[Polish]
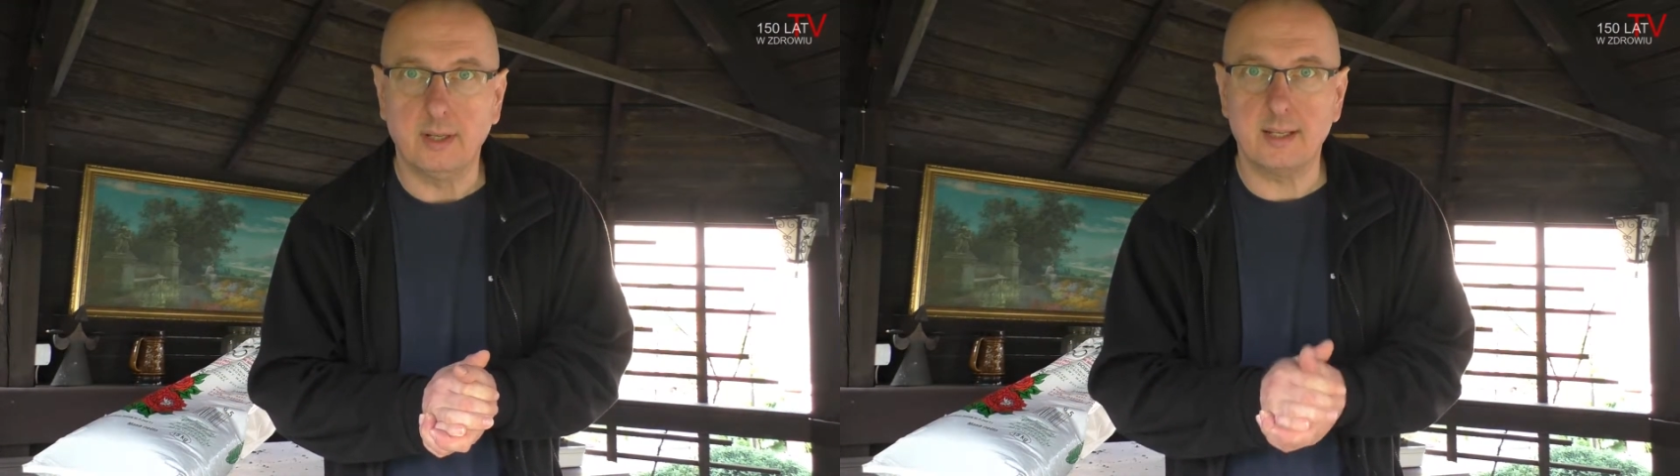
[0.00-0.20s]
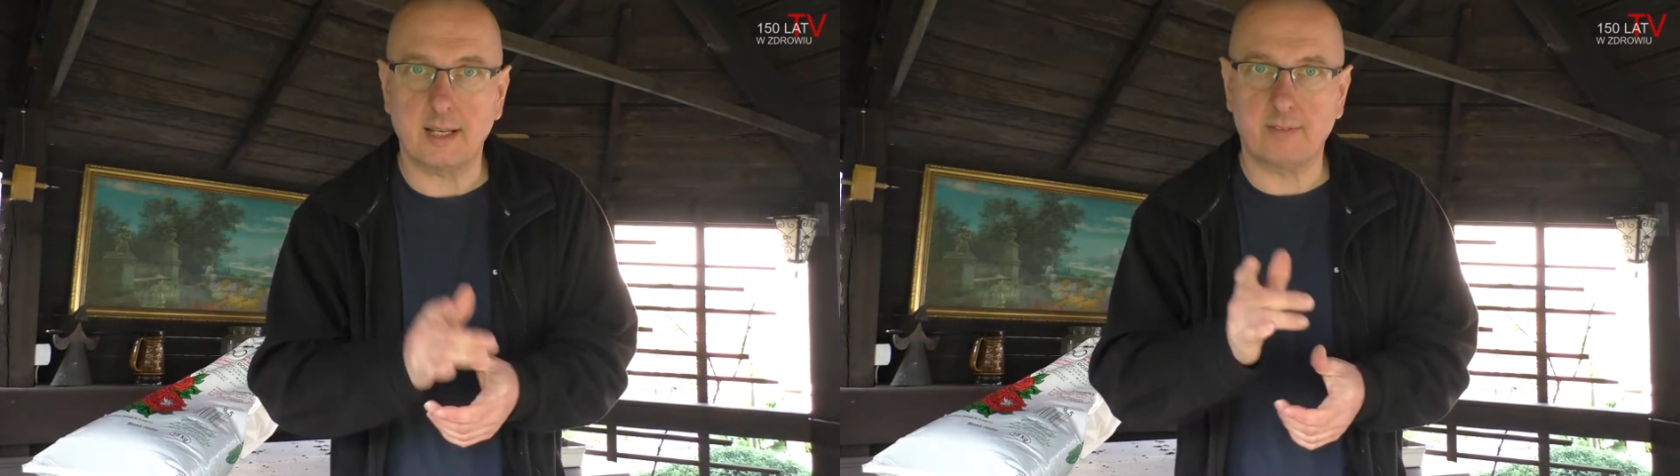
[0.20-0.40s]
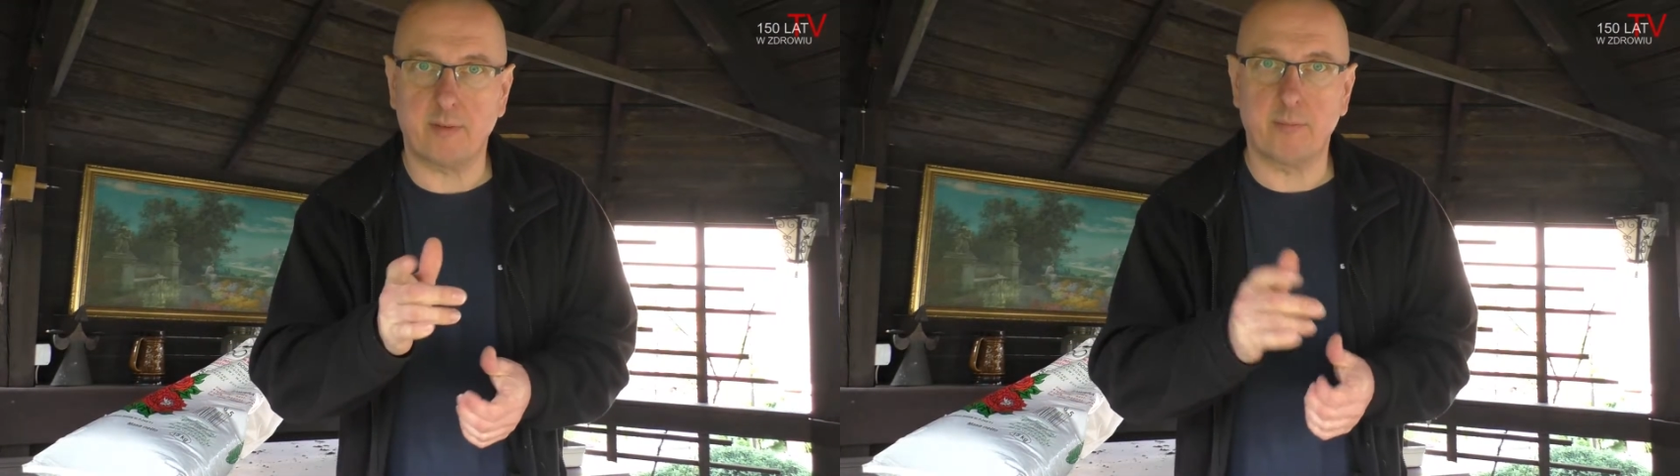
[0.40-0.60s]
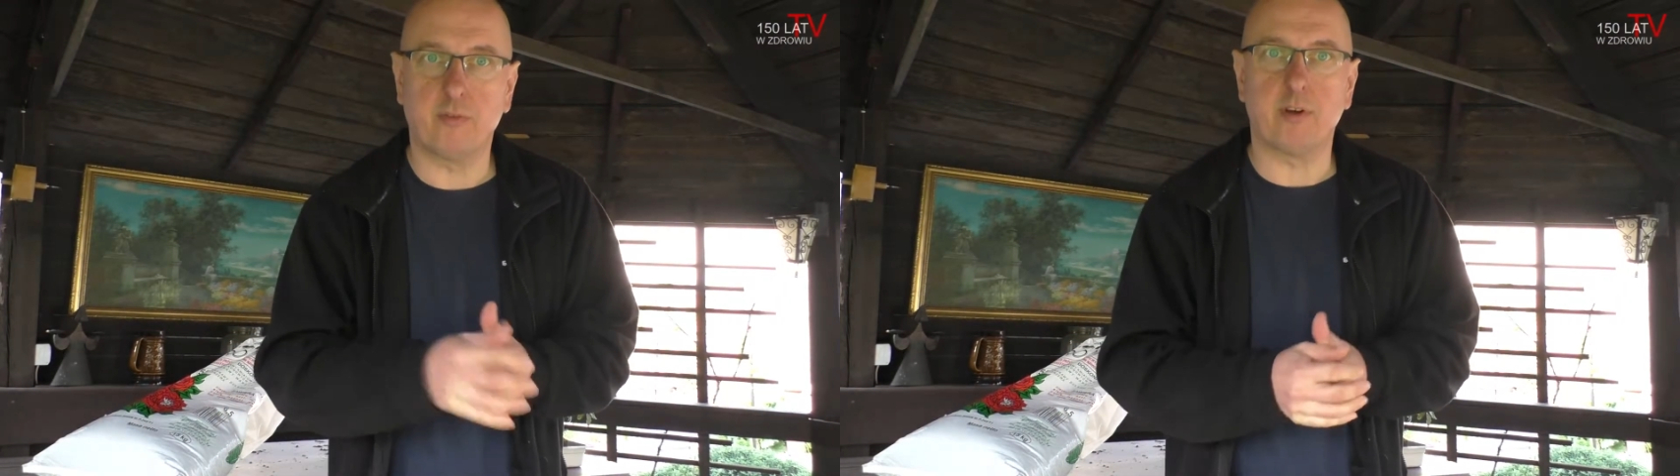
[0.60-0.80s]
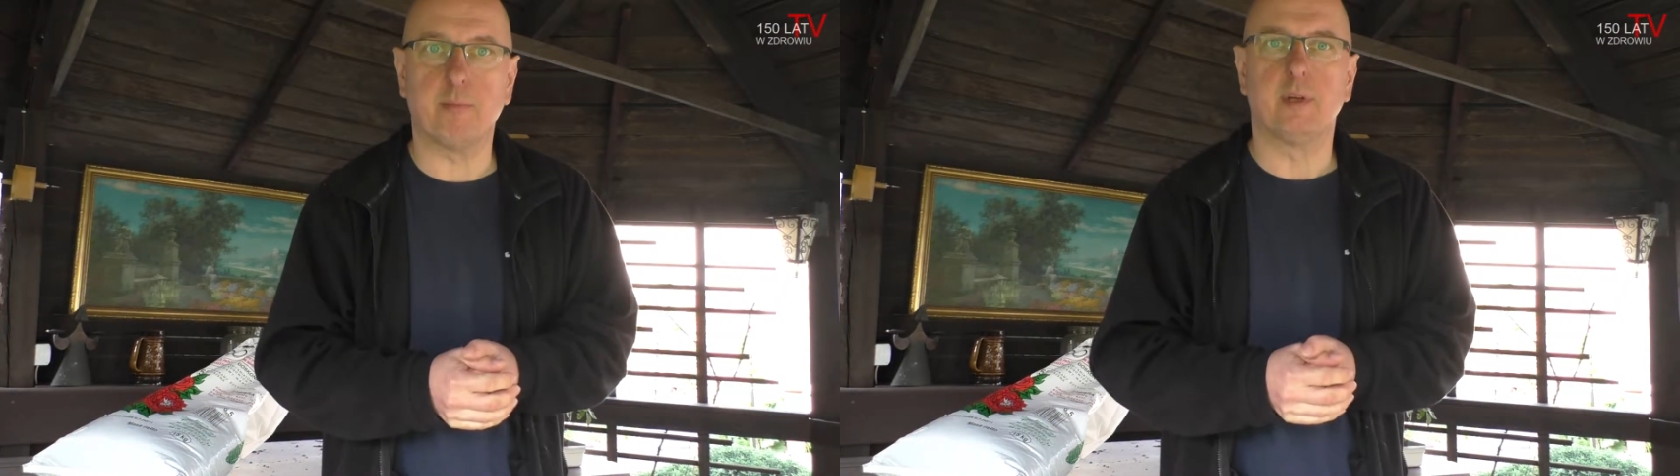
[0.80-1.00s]
i zaraz Wam
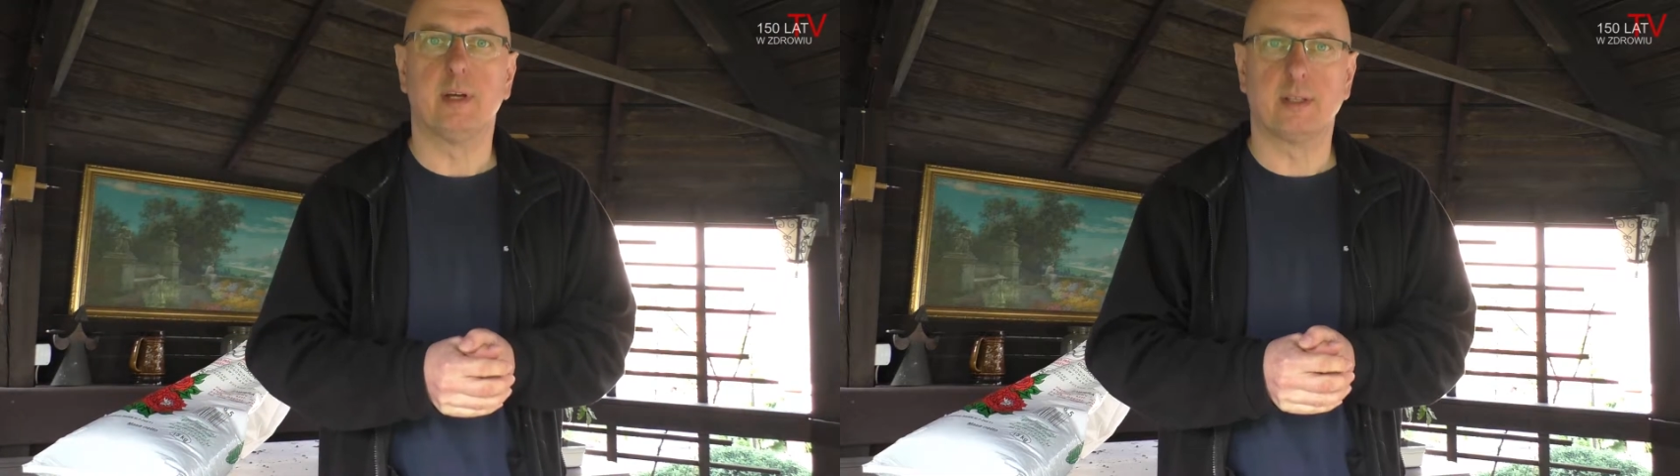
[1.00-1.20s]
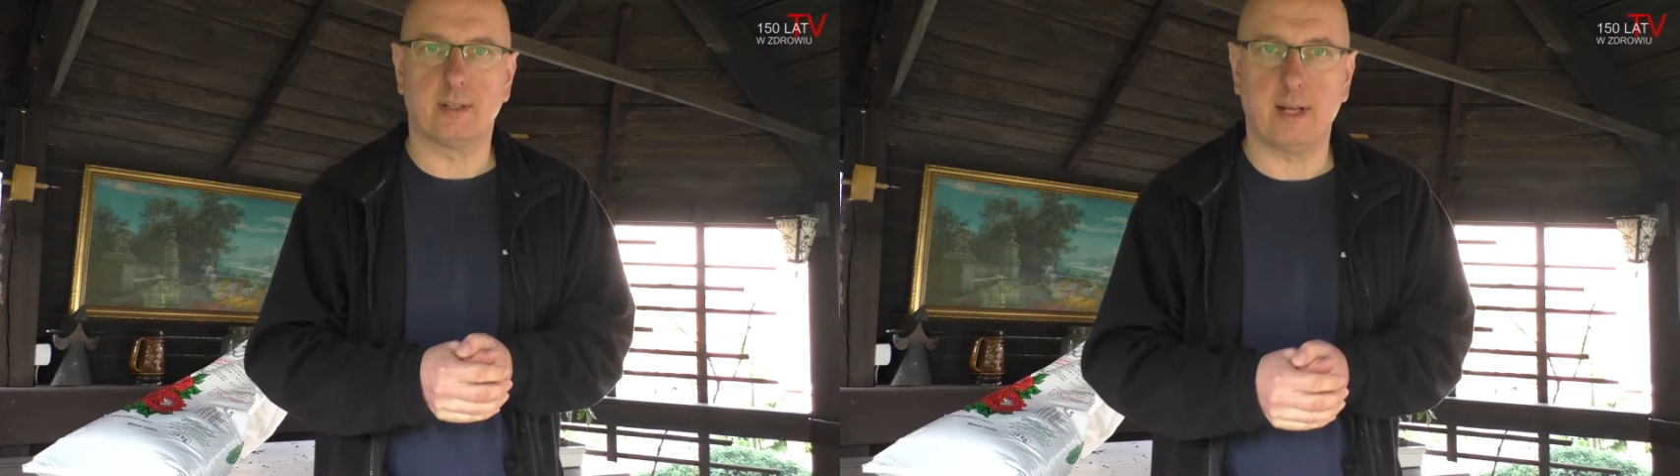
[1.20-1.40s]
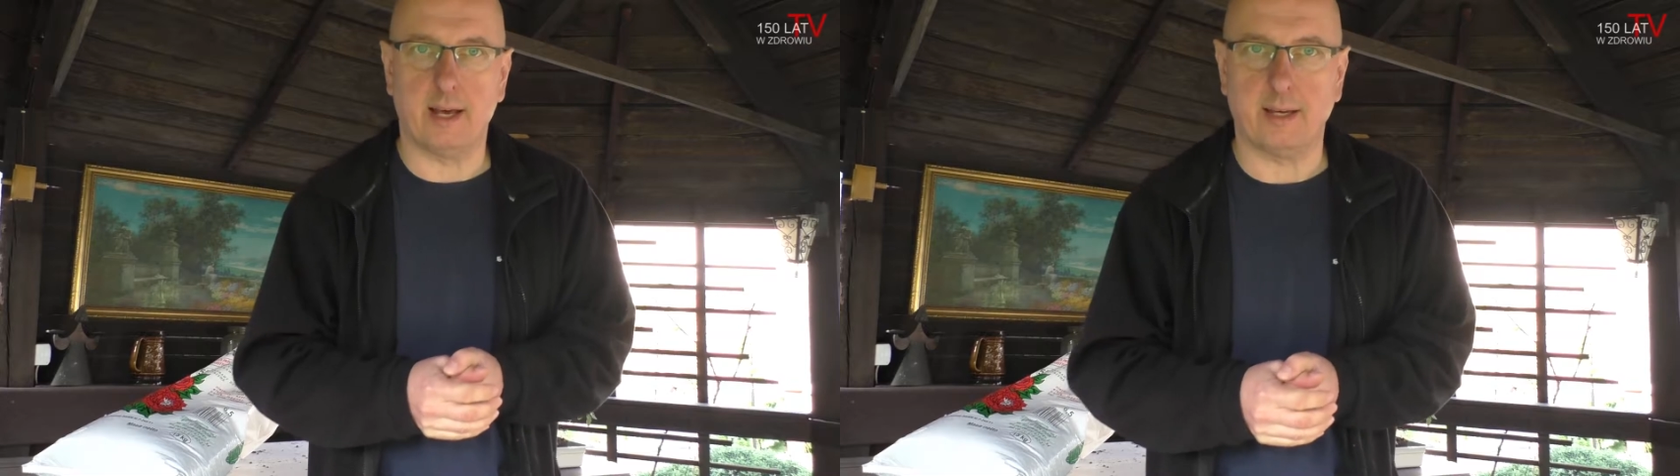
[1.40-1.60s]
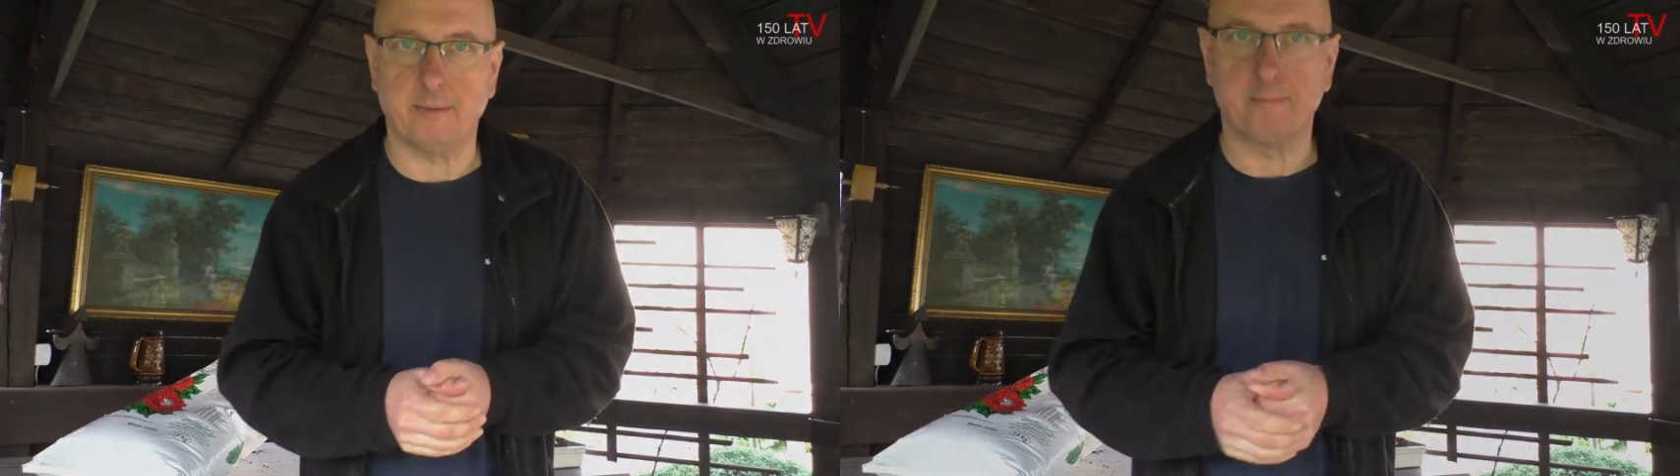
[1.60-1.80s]
powiem, co dalej.